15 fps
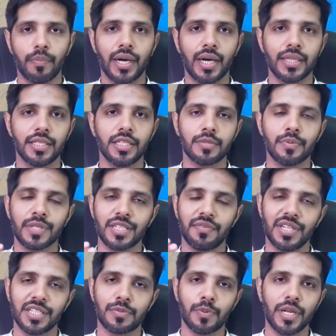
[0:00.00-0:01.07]
बाद जिसमें
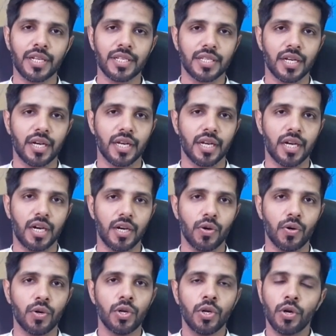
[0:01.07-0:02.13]
सिर्फ डिस्प्ले नज़र आ रहा
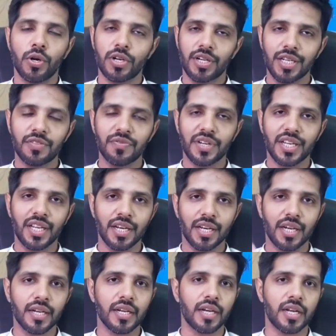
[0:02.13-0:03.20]
हो और टच वर्किंग
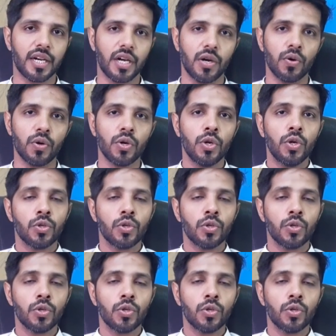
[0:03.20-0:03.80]
ना कर रहा हो